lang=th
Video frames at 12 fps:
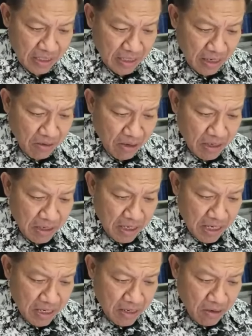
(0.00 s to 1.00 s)
แล้วก็
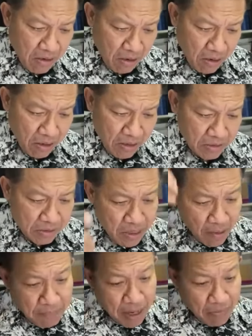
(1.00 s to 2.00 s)
เรื่องของซ
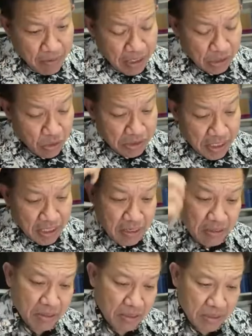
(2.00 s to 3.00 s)
อฟต์พาวเวอร์ตัวจริง
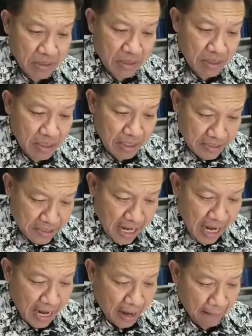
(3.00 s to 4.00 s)
ก็คือลิ
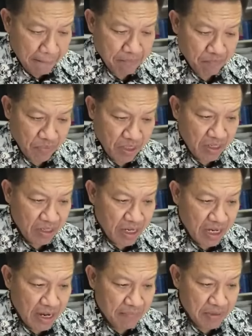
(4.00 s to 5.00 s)
ซ่า
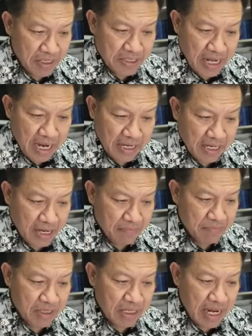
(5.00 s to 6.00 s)
นะครับลิซ่านะครั
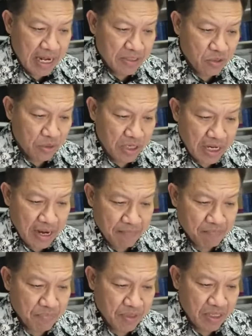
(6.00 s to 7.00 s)
บล่าสุดนะครั
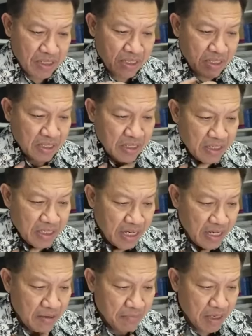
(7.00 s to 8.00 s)
บ
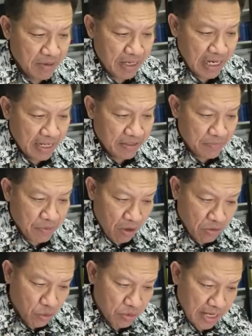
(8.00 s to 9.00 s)
นะเมื่อเวลา
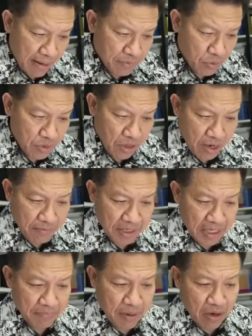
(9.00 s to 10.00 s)
12.30 น.วั
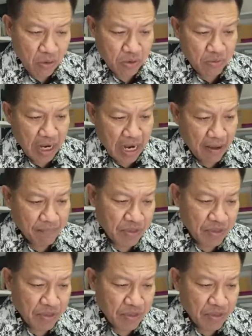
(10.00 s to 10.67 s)
นนี้ปรากฏว่า